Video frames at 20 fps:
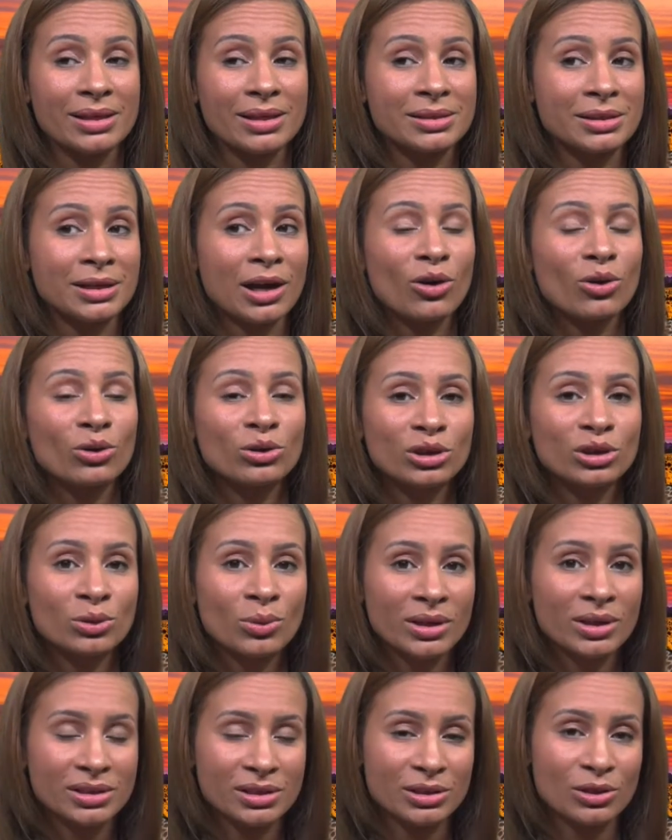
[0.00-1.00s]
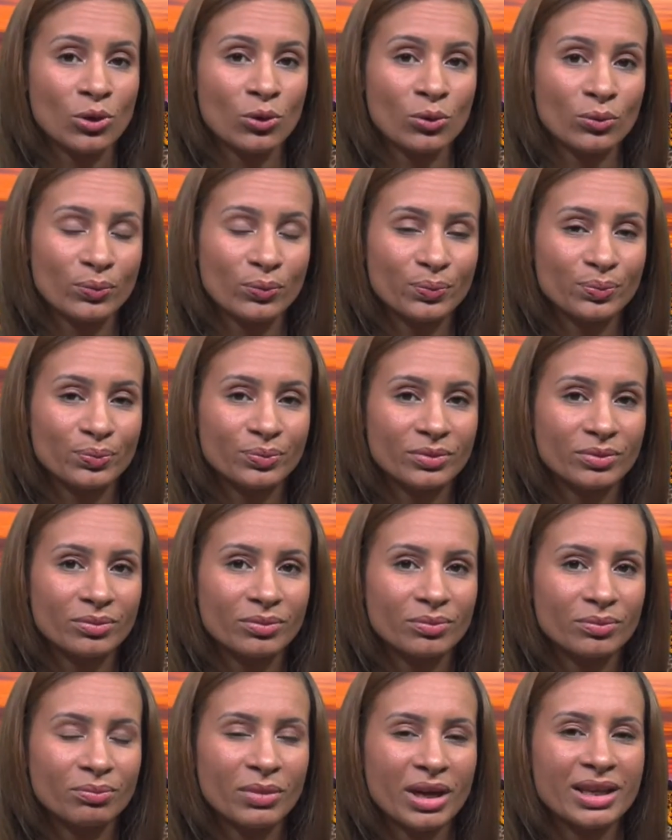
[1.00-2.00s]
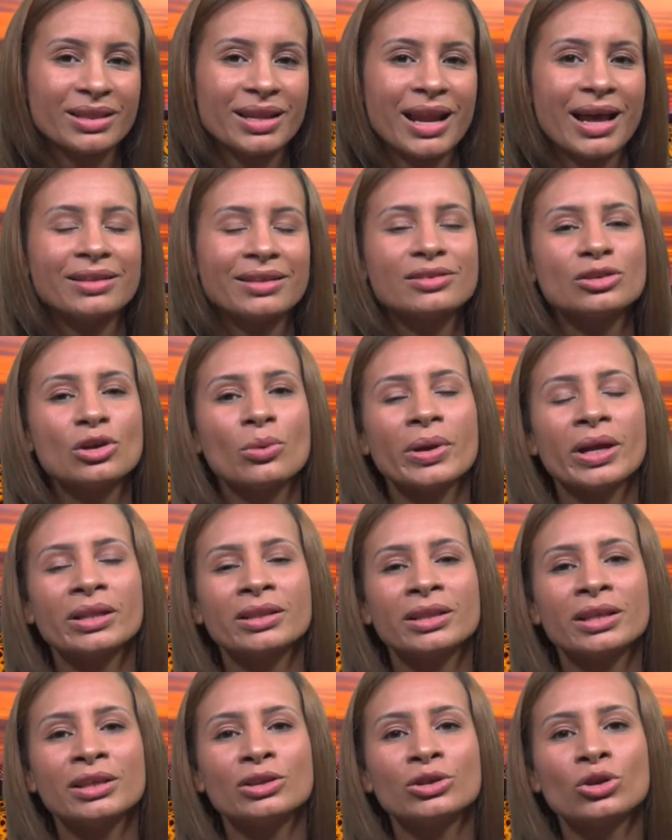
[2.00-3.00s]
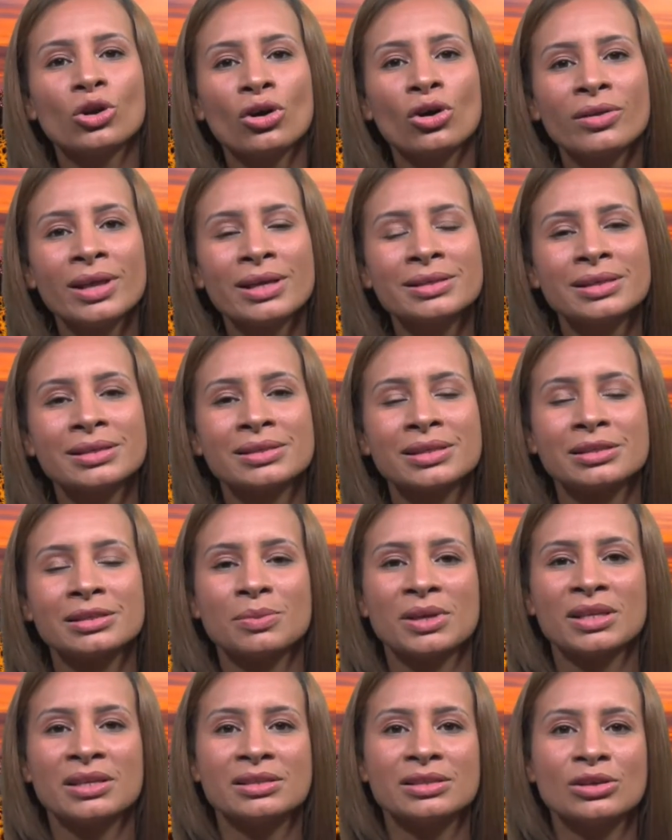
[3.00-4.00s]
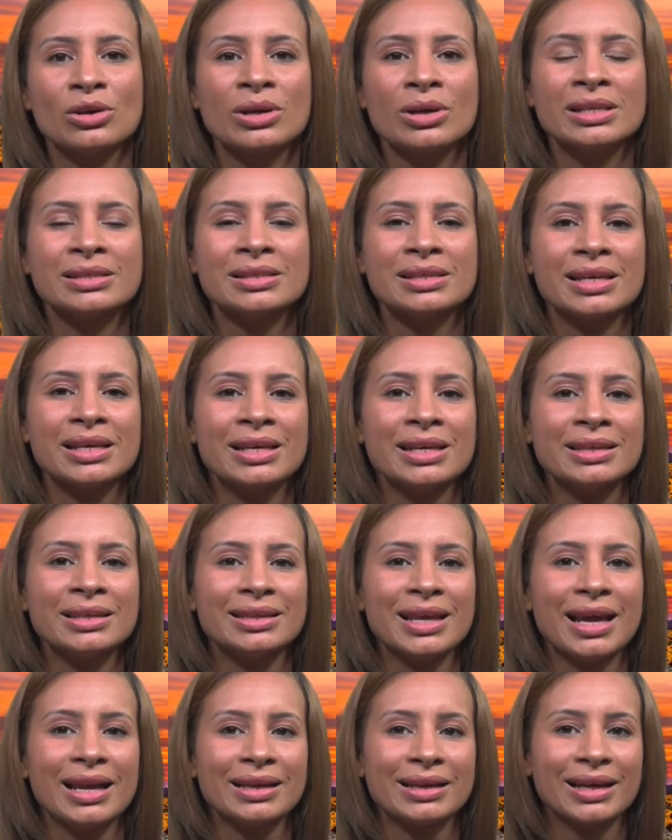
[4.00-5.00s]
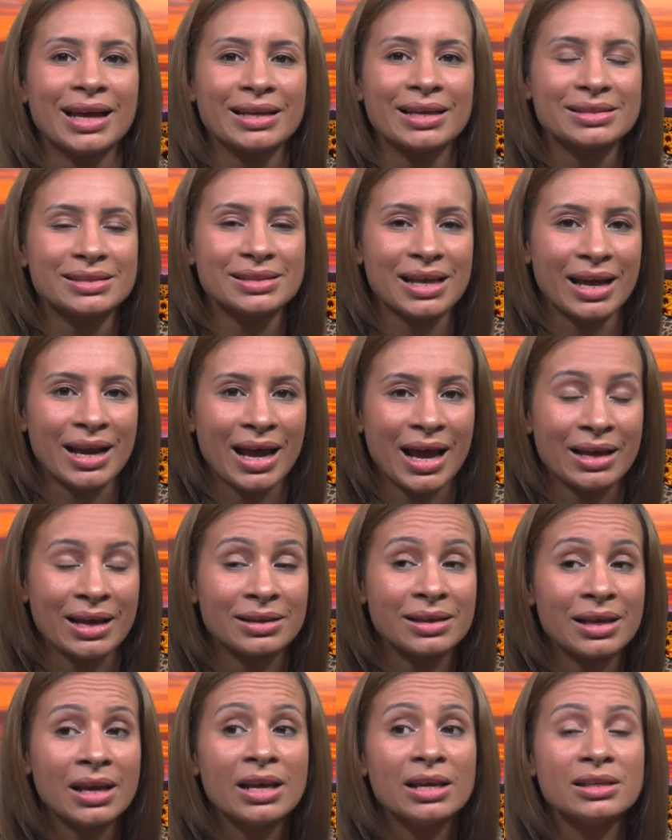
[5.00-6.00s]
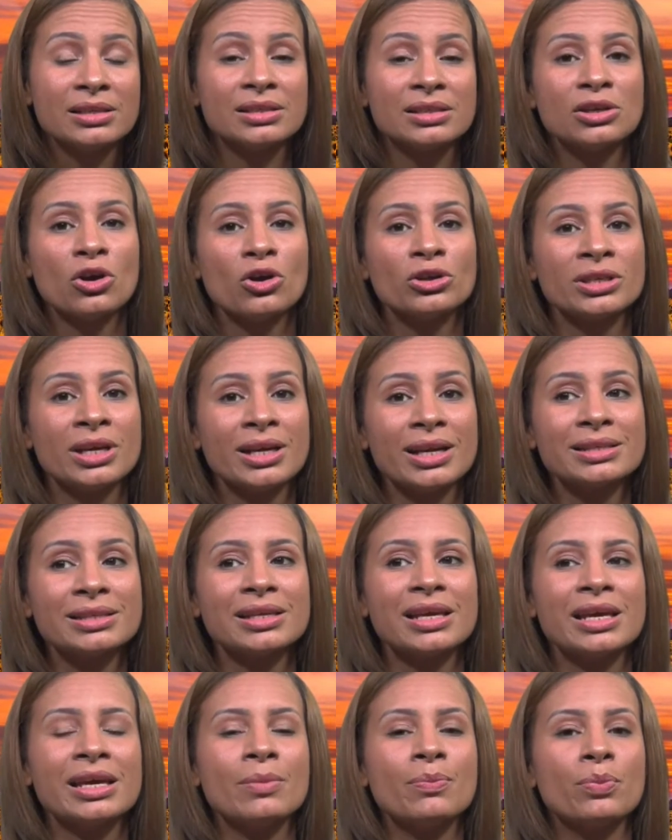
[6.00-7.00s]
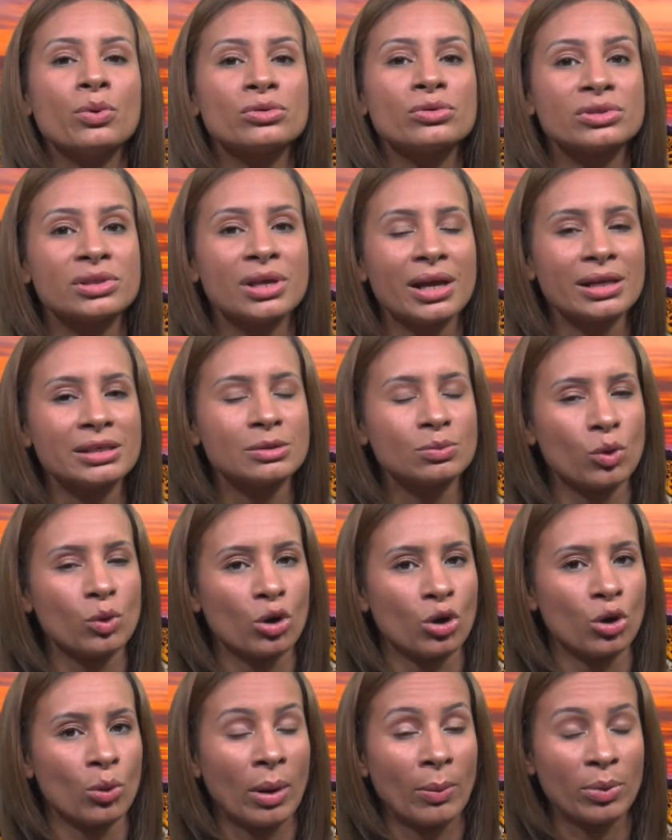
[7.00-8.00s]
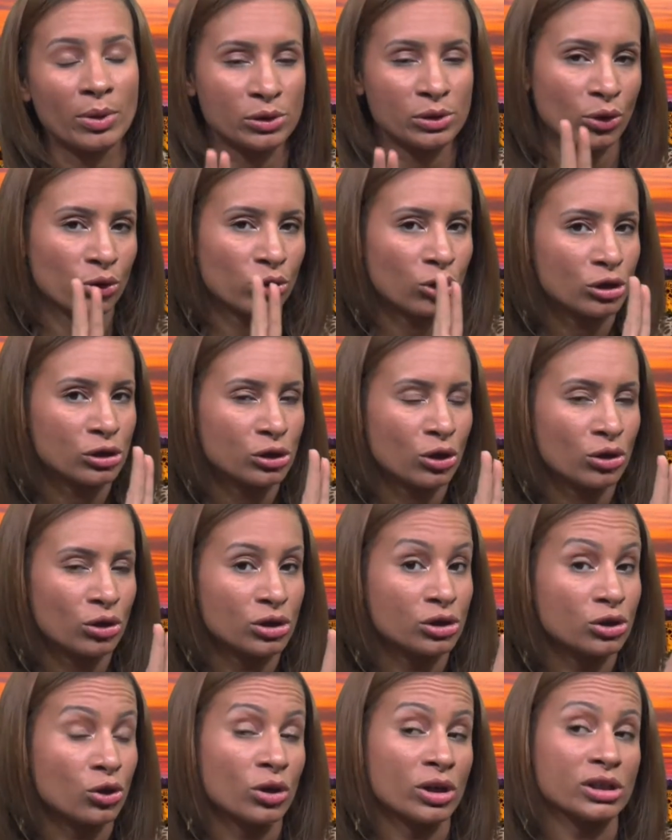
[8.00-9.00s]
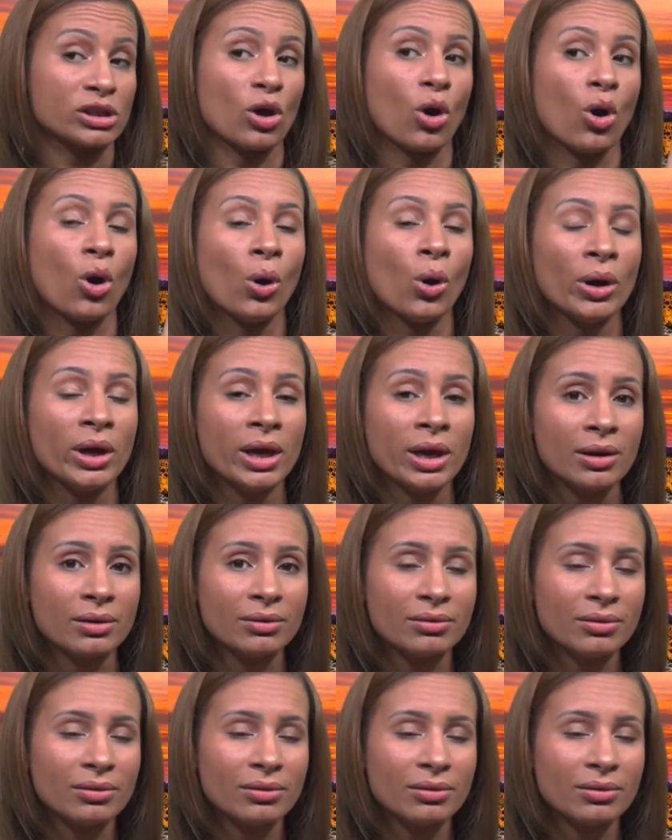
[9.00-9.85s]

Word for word: decir a continuación, vendrán sobre ti todas estas bendiciones y te alcanzarán. Si oyeres y pusieres por obra, porque son dos condiciones, oír